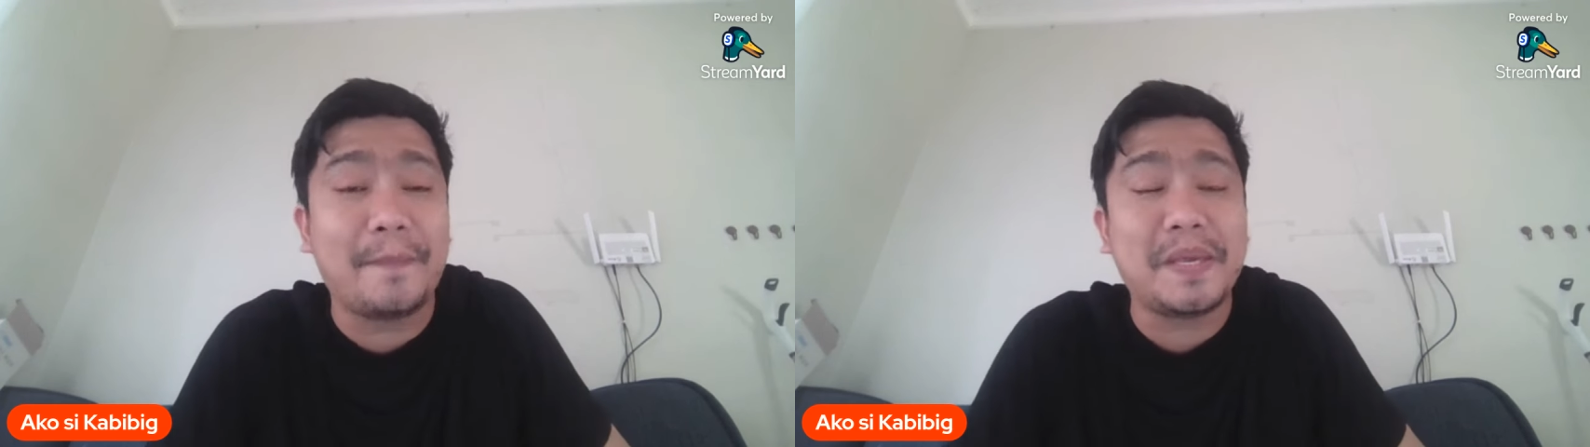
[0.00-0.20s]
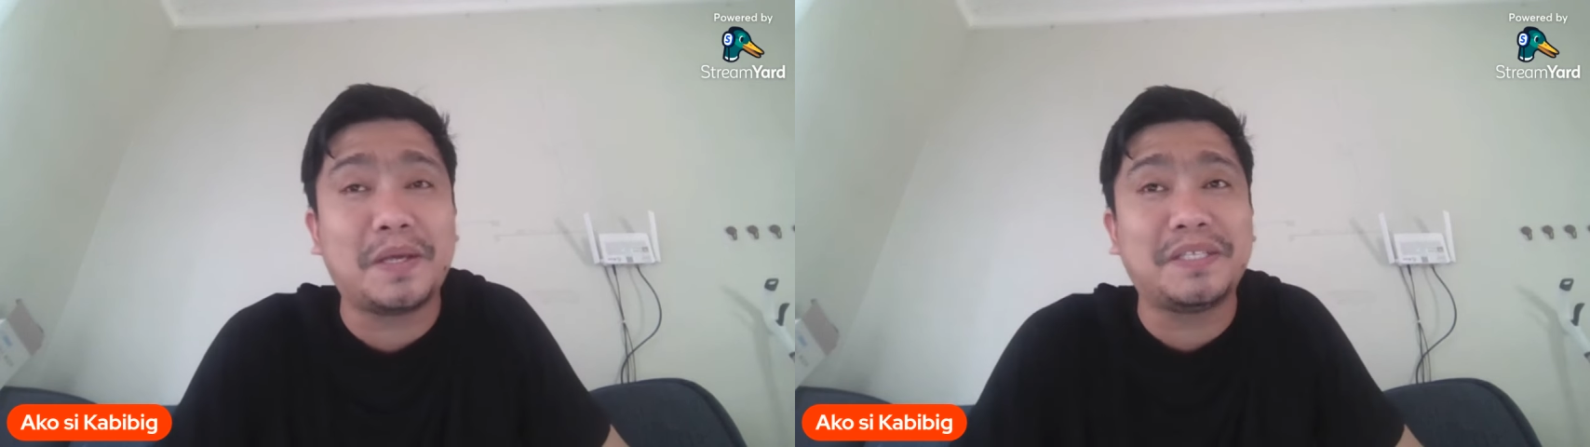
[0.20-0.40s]

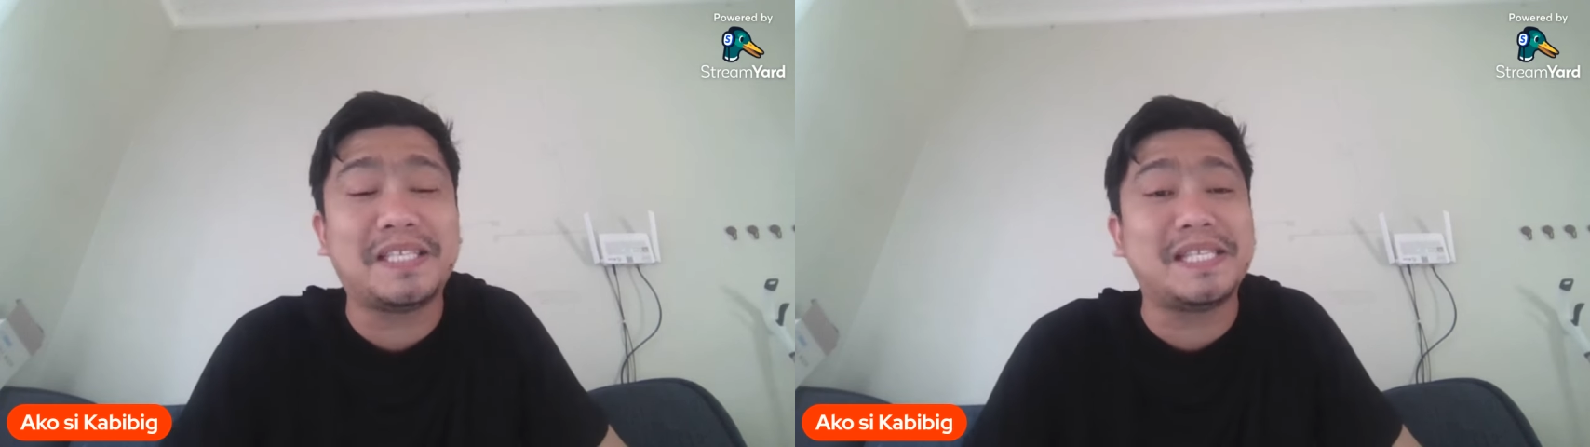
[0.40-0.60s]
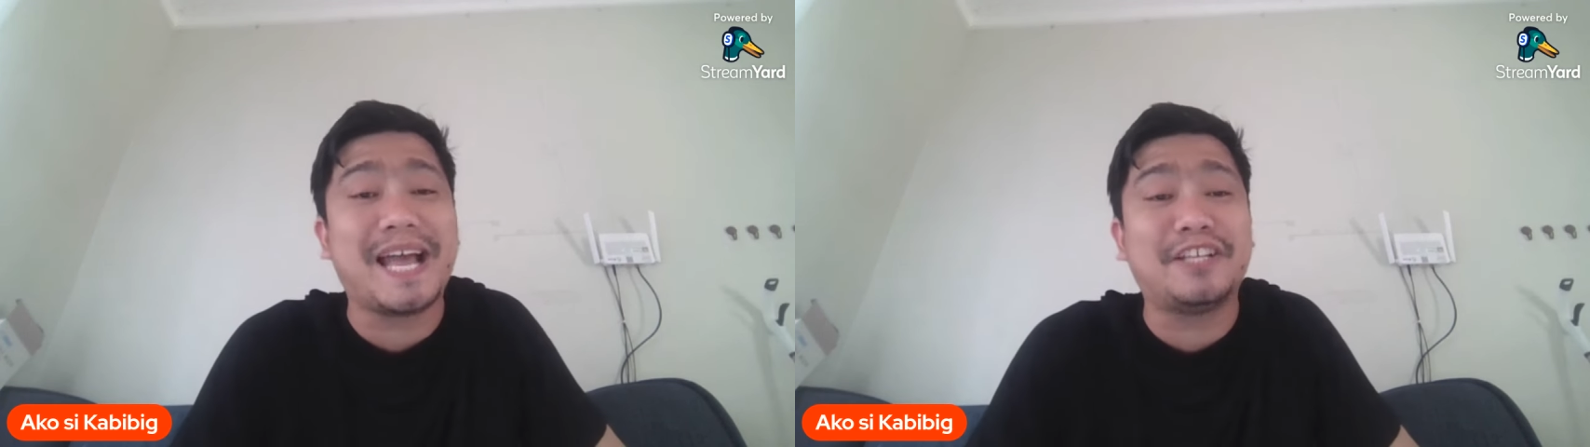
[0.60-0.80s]
because it's
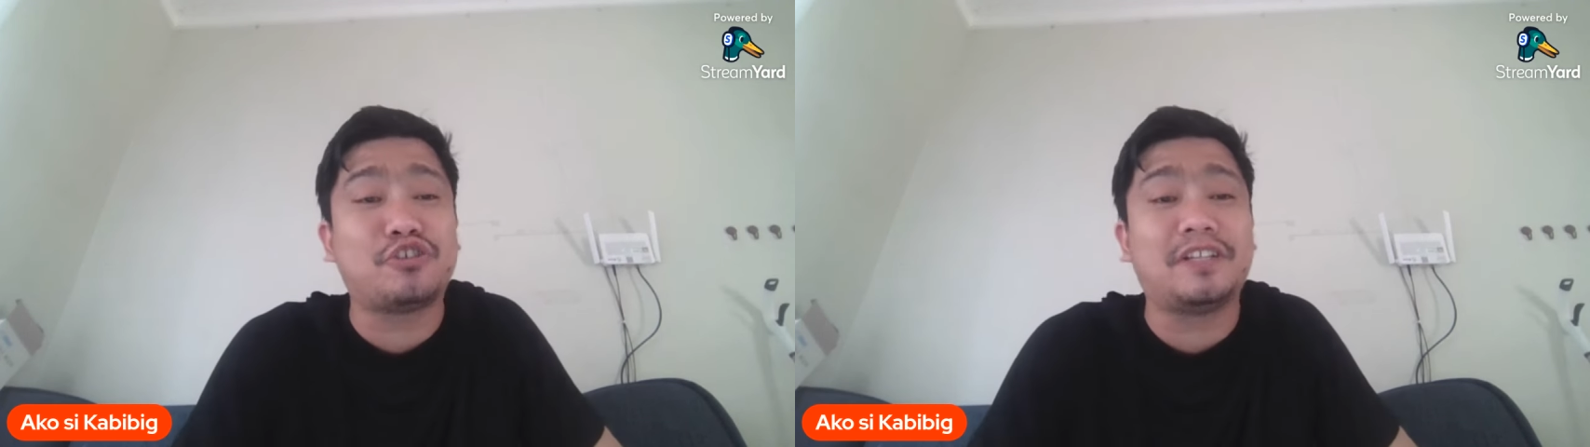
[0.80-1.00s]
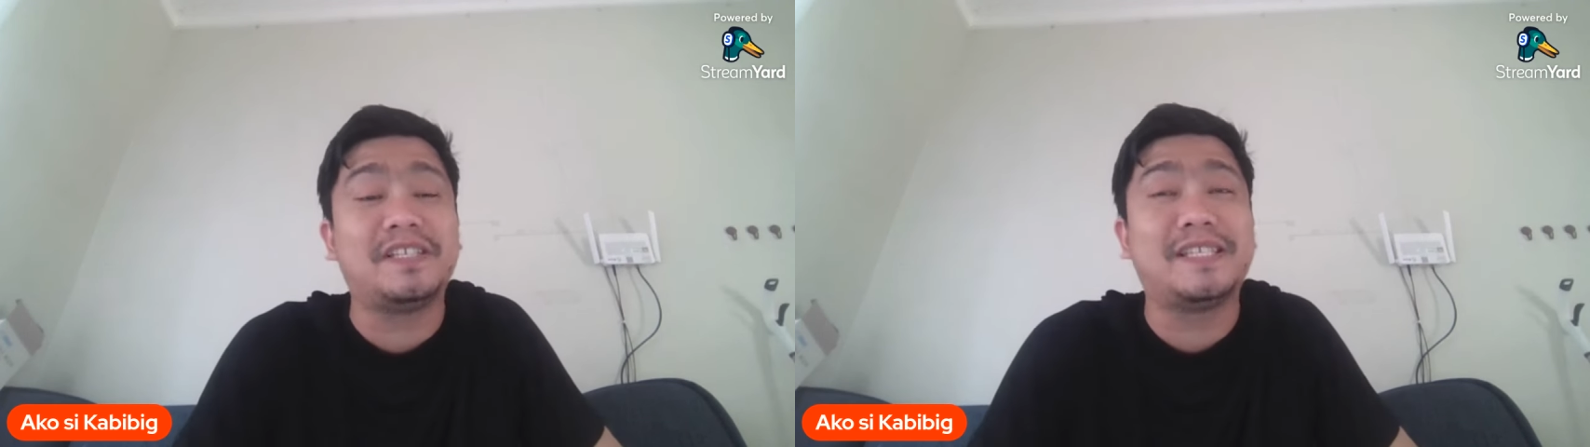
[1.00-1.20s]

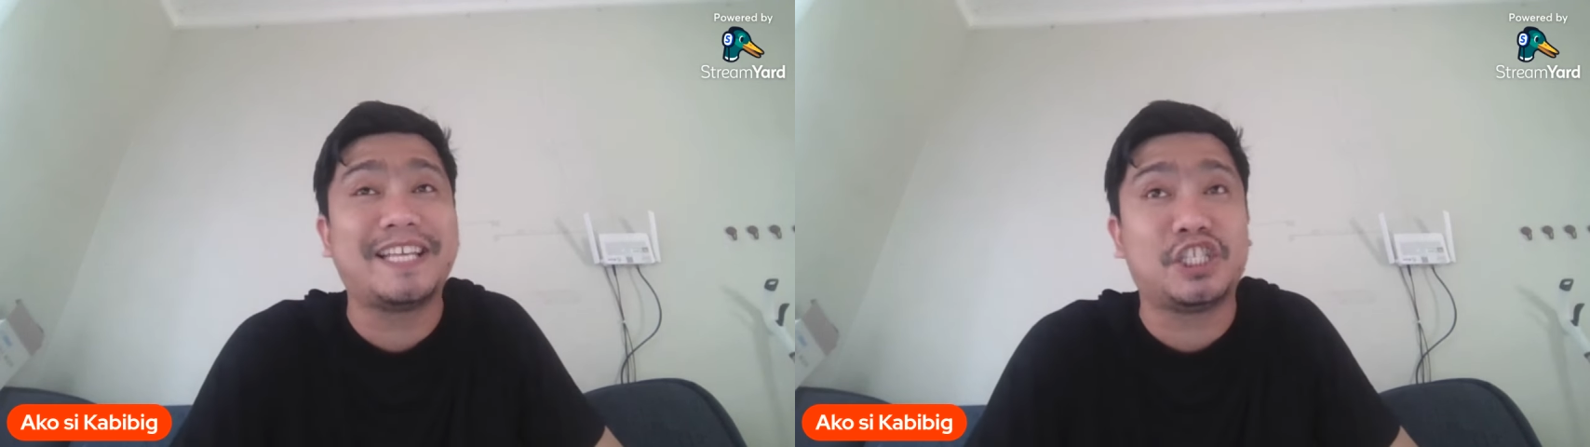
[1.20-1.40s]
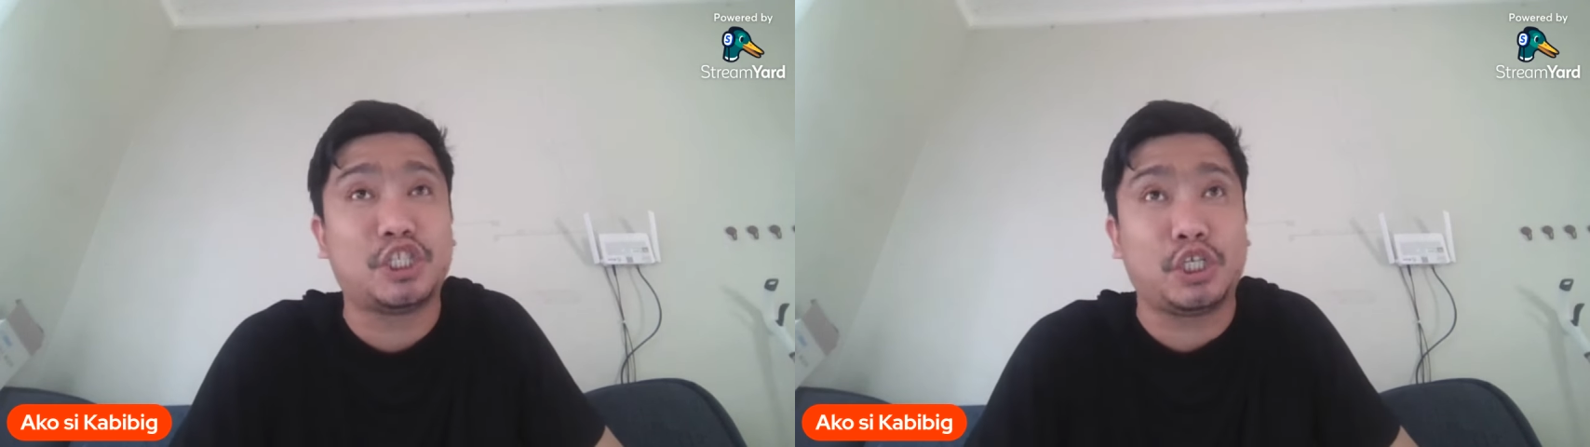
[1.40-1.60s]
natural
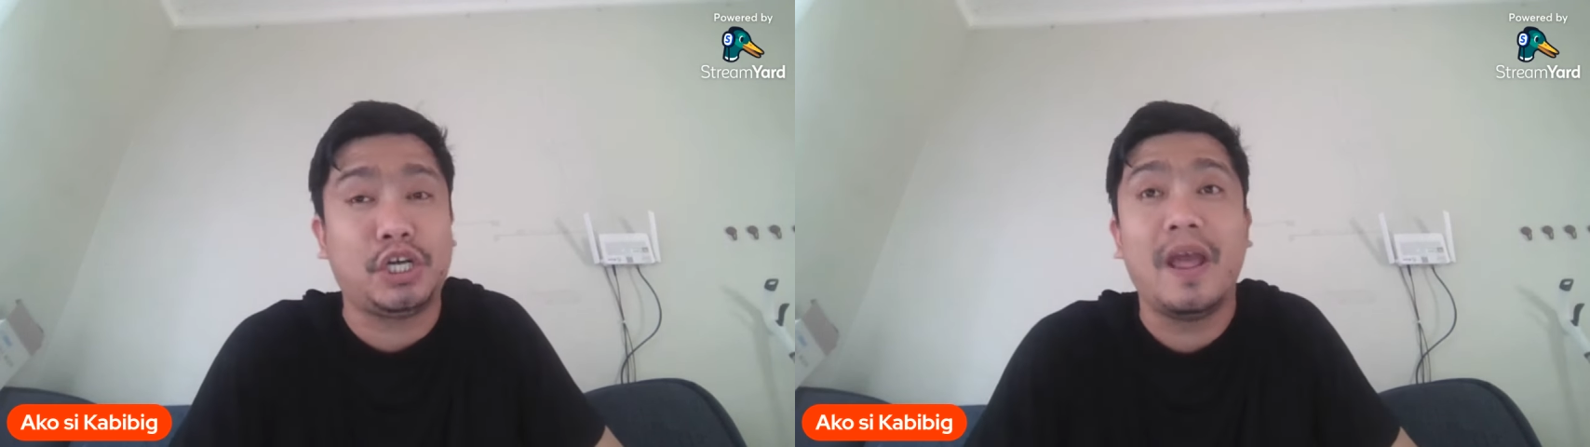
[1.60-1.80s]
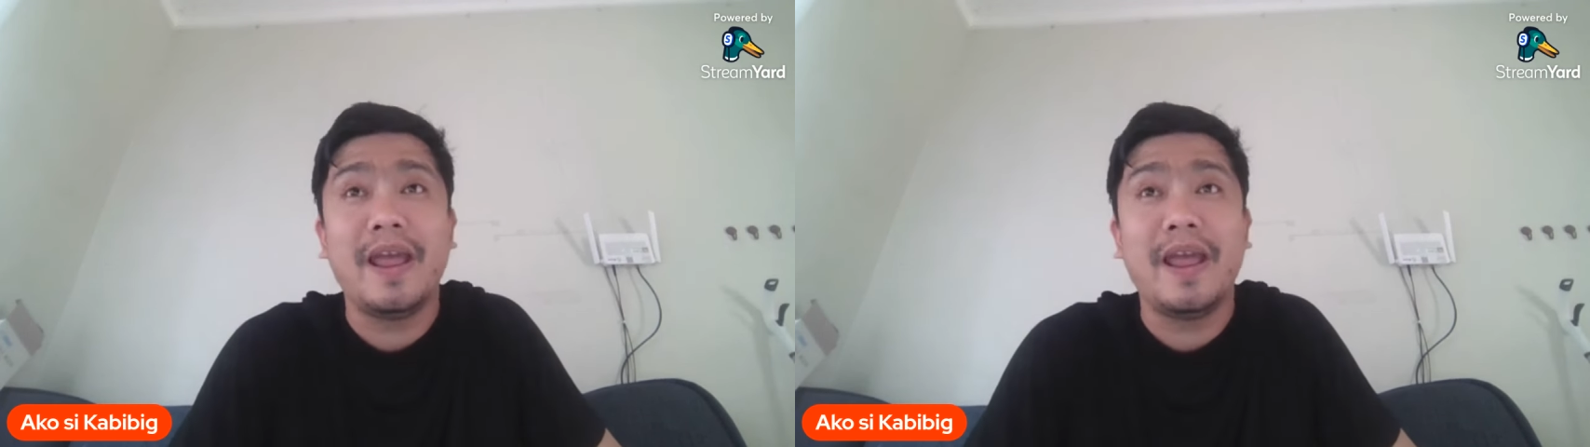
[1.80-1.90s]
disaster.